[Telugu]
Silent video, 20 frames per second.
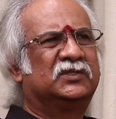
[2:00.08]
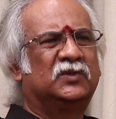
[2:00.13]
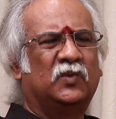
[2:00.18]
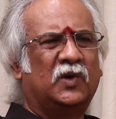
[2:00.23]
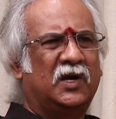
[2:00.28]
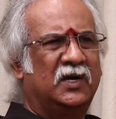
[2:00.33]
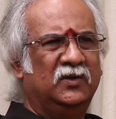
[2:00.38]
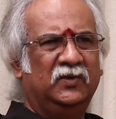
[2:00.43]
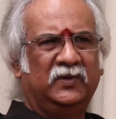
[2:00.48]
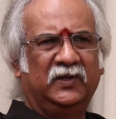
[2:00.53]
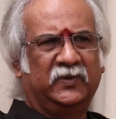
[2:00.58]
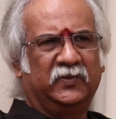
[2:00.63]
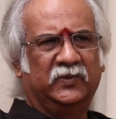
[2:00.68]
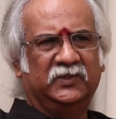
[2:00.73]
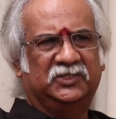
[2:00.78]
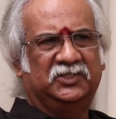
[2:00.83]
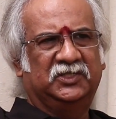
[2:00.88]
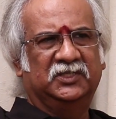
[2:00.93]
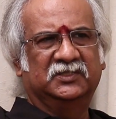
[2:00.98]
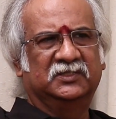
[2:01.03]
సో వాళ్ళు
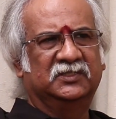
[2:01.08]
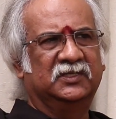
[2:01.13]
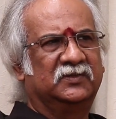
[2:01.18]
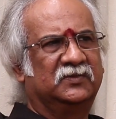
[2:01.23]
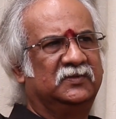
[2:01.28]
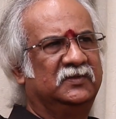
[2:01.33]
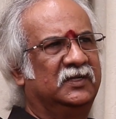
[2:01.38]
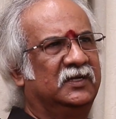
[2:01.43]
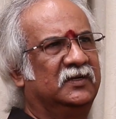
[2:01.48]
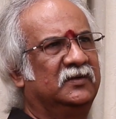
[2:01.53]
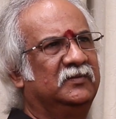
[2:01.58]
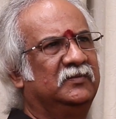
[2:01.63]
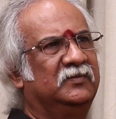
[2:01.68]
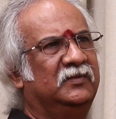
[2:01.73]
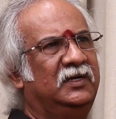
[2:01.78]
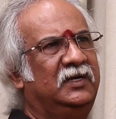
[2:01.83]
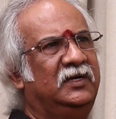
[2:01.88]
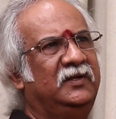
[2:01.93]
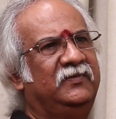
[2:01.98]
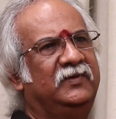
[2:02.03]
రిక్వెస్ట్ చేసినట్టున్నారు
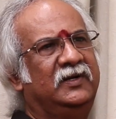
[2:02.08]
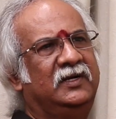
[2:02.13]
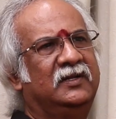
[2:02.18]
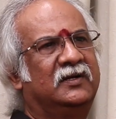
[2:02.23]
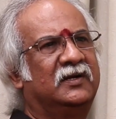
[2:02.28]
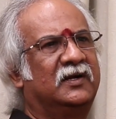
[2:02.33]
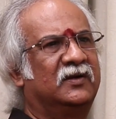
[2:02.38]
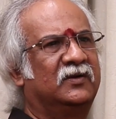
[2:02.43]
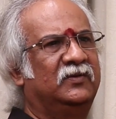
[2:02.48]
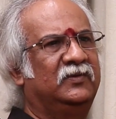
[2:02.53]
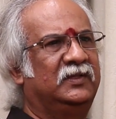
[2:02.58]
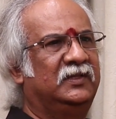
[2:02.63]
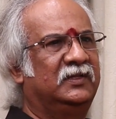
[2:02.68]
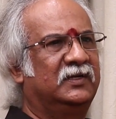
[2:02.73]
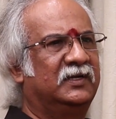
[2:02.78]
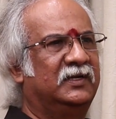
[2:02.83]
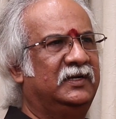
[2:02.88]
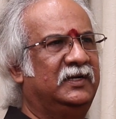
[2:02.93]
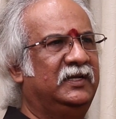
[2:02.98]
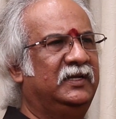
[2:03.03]
మళ్ళీ వెళ్ళి రావడం
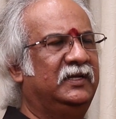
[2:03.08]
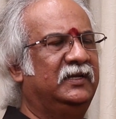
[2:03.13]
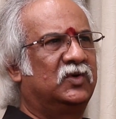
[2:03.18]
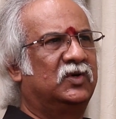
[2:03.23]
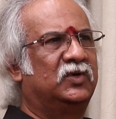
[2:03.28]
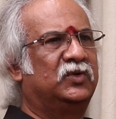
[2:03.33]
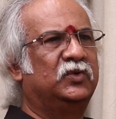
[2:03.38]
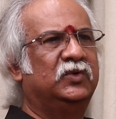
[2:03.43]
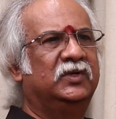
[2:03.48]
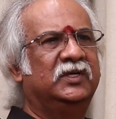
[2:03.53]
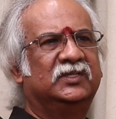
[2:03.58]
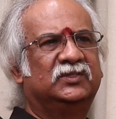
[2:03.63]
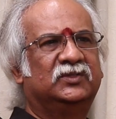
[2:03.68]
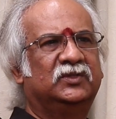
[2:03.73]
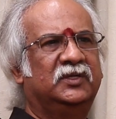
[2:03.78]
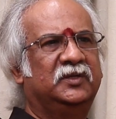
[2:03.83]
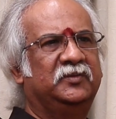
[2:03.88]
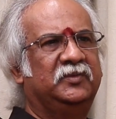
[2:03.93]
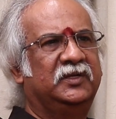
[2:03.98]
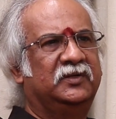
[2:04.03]
ఎందుకండి ఒక టూ డేస్
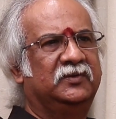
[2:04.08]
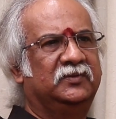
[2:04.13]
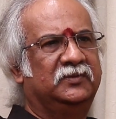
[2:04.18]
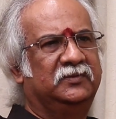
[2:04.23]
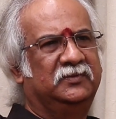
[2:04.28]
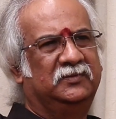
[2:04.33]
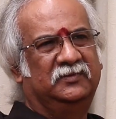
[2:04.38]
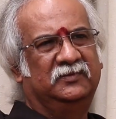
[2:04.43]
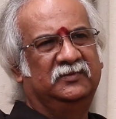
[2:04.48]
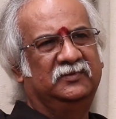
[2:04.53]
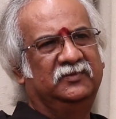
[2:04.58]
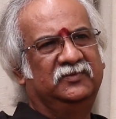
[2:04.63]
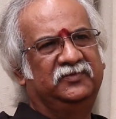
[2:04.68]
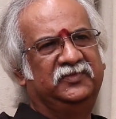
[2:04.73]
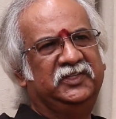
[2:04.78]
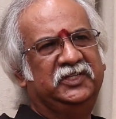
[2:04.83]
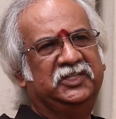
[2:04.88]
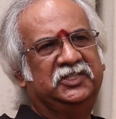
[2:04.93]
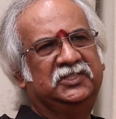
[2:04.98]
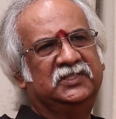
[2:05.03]
ఉండి మీరు
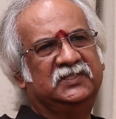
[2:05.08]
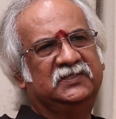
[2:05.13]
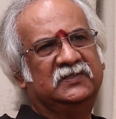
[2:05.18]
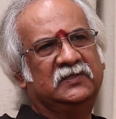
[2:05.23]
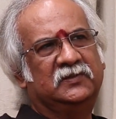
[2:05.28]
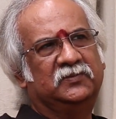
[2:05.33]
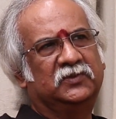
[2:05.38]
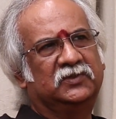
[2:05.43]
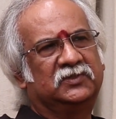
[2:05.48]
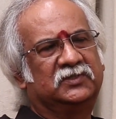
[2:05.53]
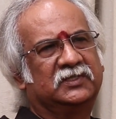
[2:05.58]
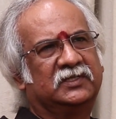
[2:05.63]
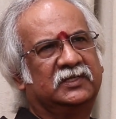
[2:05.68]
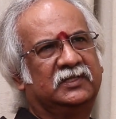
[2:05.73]
ఫినిష్ చేసి వెళ్ళిపోవచ్చు